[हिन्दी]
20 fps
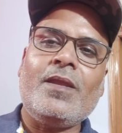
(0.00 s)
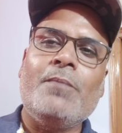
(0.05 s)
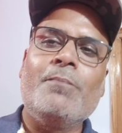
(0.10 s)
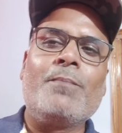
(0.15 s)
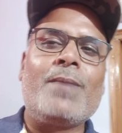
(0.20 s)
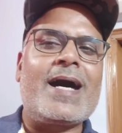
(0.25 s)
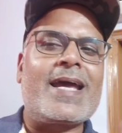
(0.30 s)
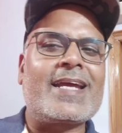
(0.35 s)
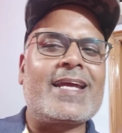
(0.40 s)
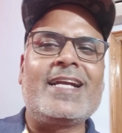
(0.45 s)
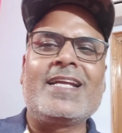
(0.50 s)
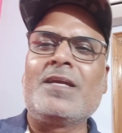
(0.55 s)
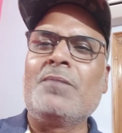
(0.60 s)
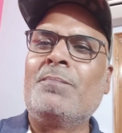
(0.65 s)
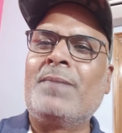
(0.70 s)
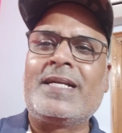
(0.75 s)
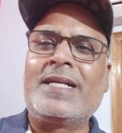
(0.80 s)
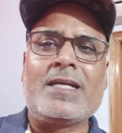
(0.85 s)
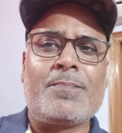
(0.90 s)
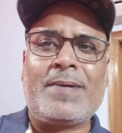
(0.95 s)
मार्केट की
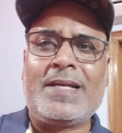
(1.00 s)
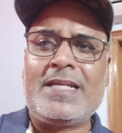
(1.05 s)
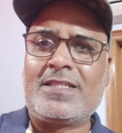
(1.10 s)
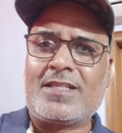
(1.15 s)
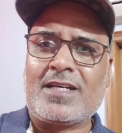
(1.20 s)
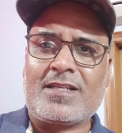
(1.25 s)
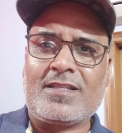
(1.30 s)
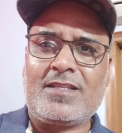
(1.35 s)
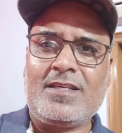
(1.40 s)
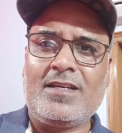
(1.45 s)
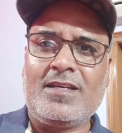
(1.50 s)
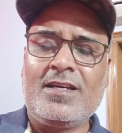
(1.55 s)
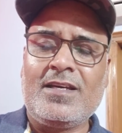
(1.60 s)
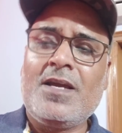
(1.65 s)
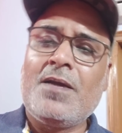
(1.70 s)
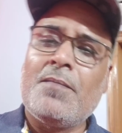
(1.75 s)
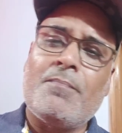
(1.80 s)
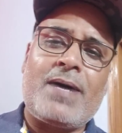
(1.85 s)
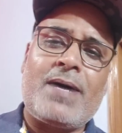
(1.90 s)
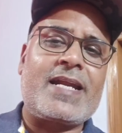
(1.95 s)
मटिया पलित कर दी है
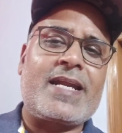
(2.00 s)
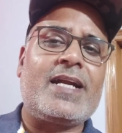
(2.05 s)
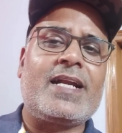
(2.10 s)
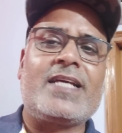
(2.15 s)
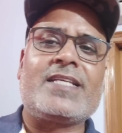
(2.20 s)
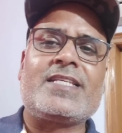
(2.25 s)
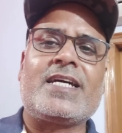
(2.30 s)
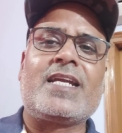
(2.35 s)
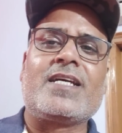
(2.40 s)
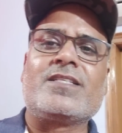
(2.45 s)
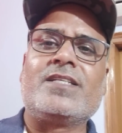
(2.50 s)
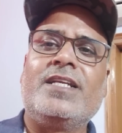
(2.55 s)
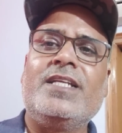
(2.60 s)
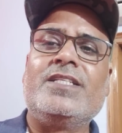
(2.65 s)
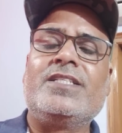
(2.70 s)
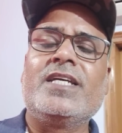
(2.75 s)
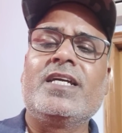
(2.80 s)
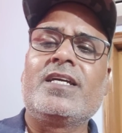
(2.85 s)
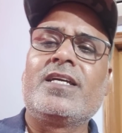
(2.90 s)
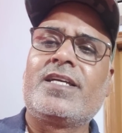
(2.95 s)
मार्केट अचानक से
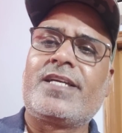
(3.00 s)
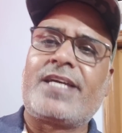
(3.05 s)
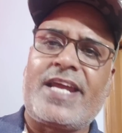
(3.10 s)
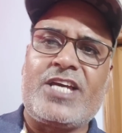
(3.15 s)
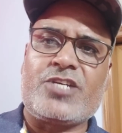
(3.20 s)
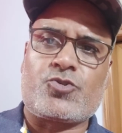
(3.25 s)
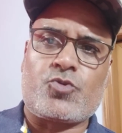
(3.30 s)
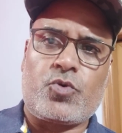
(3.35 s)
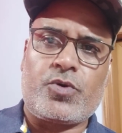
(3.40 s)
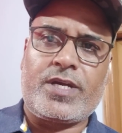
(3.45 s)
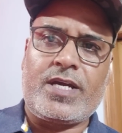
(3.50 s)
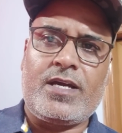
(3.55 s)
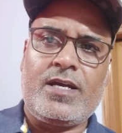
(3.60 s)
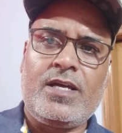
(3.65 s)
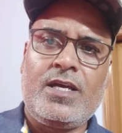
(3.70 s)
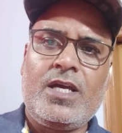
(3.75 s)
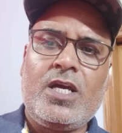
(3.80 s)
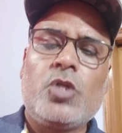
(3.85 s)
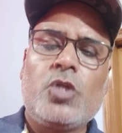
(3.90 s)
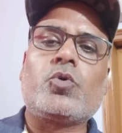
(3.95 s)
नीचे क्रैश हो गया
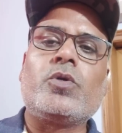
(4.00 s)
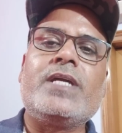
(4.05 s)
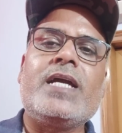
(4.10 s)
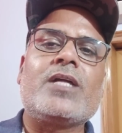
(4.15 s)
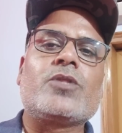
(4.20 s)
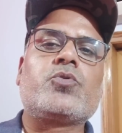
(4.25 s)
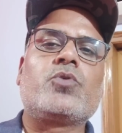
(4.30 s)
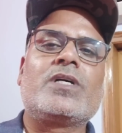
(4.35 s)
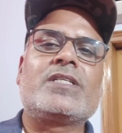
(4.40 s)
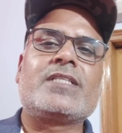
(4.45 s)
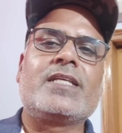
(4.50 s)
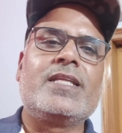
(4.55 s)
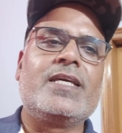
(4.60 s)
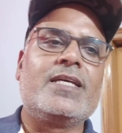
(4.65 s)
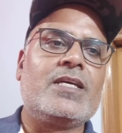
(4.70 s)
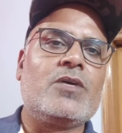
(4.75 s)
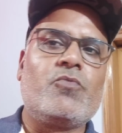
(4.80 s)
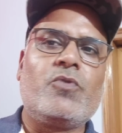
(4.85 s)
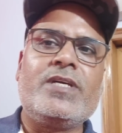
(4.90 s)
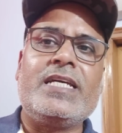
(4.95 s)
तो यहाँ थोड़ा सा
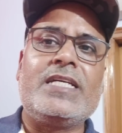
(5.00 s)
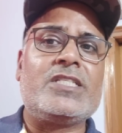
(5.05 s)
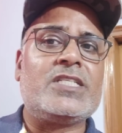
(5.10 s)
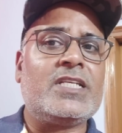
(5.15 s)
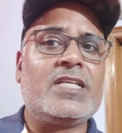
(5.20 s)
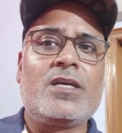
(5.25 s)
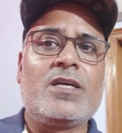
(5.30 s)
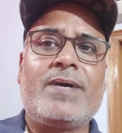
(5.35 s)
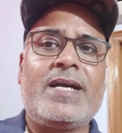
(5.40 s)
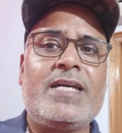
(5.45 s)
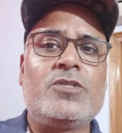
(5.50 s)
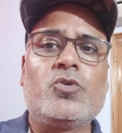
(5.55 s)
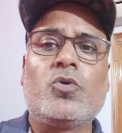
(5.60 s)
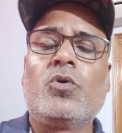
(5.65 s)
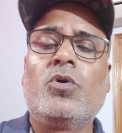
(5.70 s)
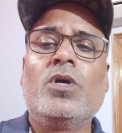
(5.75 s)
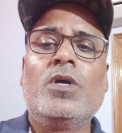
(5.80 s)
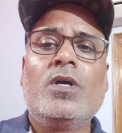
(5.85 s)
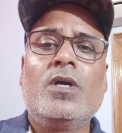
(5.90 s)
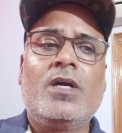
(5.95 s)
देखिए वही है जिनके भाई जो
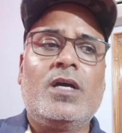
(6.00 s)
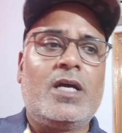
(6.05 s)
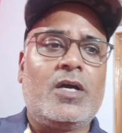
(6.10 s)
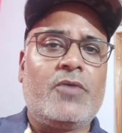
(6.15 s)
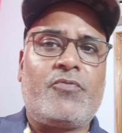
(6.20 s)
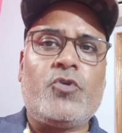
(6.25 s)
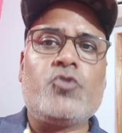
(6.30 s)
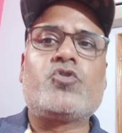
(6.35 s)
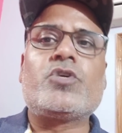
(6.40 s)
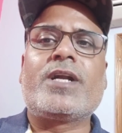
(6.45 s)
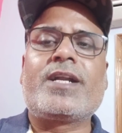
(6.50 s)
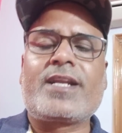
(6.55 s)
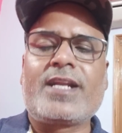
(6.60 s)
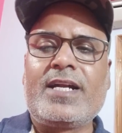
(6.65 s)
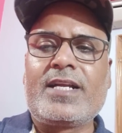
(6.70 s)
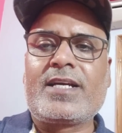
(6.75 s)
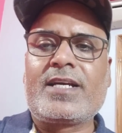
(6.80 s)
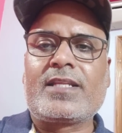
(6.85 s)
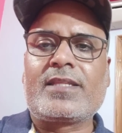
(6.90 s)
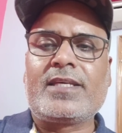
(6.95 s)
फ्यूचर
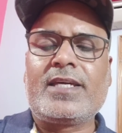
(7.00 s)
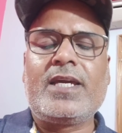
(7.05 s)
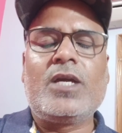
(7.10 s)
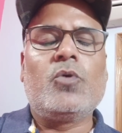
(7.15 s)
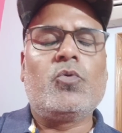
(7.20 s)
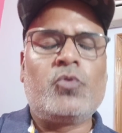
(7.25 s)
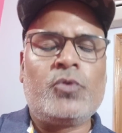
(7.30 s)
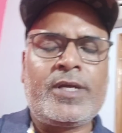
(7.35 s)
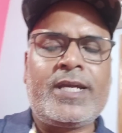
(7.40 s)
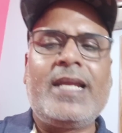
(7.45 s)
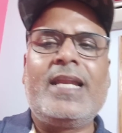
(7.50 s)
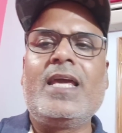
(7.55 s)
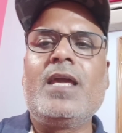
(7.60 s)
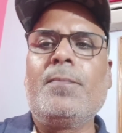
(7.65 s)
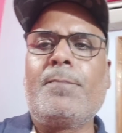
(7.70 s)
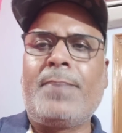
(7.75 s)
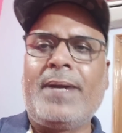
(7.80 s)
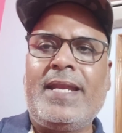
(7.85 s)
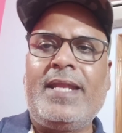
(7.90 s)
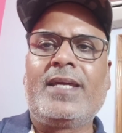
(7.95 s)
ट्रेड करते हैं उनके लिए ही
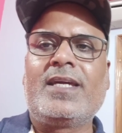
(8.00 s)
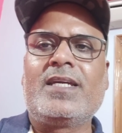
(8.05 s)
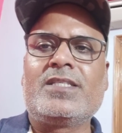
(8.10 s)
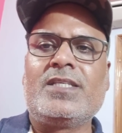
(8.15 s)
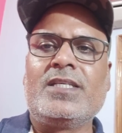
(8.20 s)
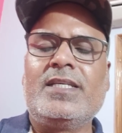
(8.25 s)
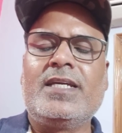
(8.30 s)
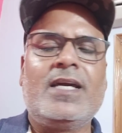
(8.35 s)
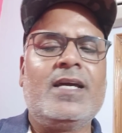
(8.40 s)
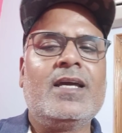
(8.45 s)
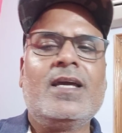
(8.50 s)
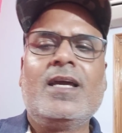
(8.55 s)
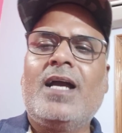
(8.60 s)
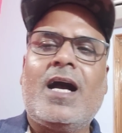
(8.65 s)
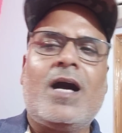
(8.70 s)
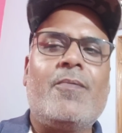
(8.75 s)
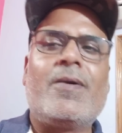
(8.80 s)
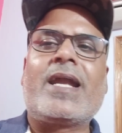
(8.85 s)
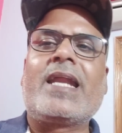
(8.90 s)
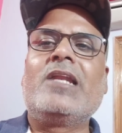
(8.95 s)
पैनिक की चीज़ है
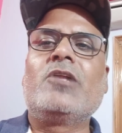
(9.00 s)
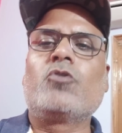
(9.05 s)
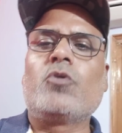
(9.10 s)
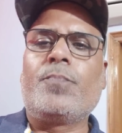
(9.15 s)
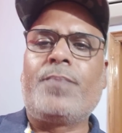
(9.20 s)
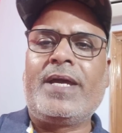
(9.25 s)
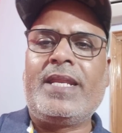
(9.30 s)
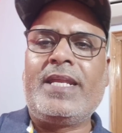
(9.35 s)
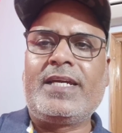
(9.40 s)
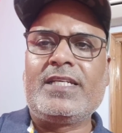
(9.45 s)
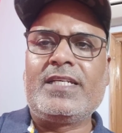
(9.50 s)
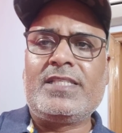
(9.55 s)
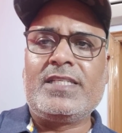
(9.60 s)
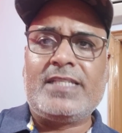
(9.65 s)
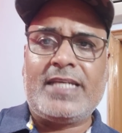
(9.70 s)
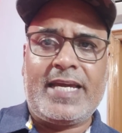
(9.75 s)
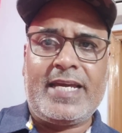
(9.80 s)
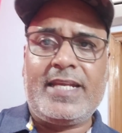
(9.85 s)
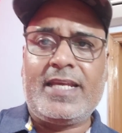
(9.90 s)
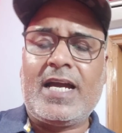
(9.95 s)
हमारे लिए कोई पैनिक की
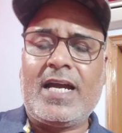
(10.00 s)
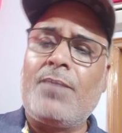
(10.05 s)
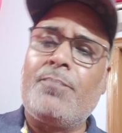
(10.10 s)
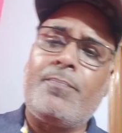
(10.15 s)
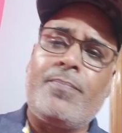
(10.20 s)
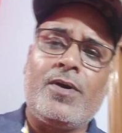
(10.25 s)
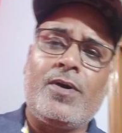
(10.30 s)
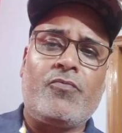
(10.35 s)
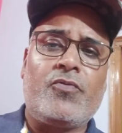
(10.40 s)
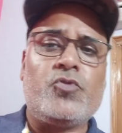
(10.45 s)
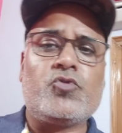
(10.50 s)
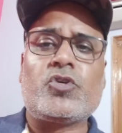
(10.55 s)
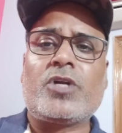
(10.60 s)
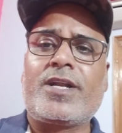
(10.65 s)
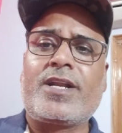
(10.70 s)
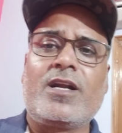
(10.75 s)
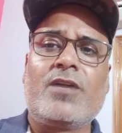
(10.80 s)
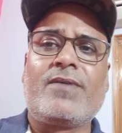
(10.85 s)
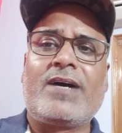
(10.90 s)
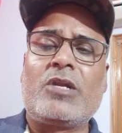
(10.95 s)
चीज़ है नहीं हाँ फ्यूचर
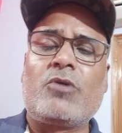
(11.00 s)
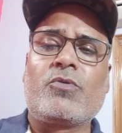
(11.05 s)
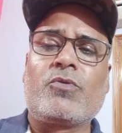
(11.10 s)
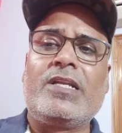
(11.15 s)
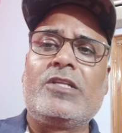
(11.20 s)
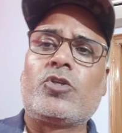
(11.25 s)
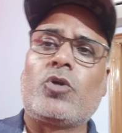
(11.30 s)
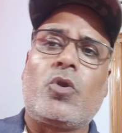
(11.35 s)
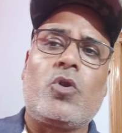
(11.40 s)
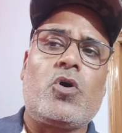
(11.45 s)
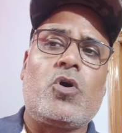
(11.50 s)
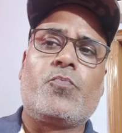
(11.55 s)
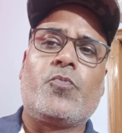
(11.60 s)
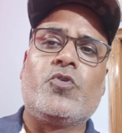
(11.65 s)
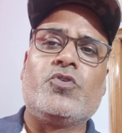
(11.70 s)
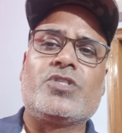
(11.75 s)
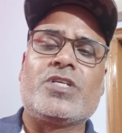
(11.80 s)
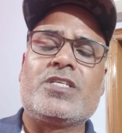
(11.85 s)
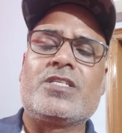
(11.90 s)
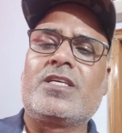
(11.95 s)
ट्रेड वालों के लिए तो लॉन्ग
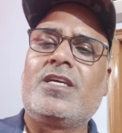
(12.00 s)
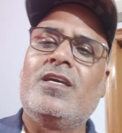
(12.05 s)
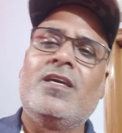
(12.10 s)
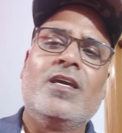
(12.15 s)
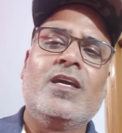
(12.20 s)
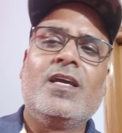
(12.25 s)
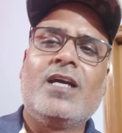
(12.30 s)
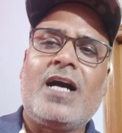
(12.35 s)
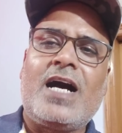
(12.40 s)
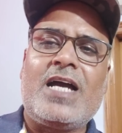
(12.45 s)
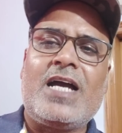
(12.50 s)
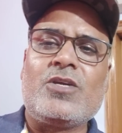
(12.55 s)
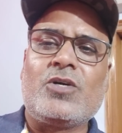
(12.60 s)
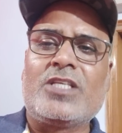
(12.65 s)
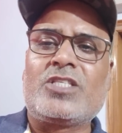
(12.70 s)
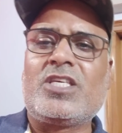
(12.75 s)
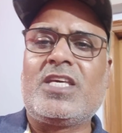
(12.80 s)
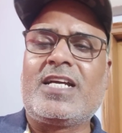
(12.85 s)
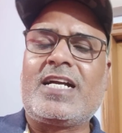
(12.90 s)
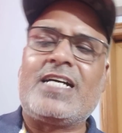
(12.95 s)
पोजिशंस की आज
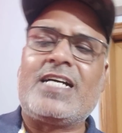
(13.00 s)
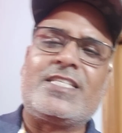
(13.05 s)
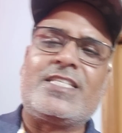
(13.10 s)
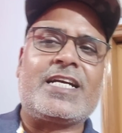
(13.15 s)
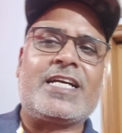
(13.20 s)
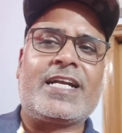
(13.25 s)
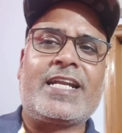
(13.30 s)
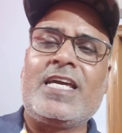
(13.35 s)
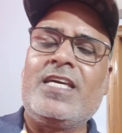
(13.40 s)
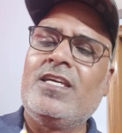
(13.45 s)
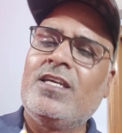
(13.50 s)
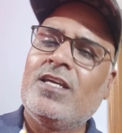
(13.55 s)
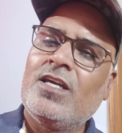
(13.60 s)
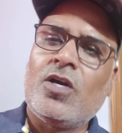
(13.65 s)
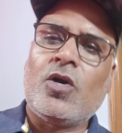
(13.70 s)
अच्छी खासी कटाई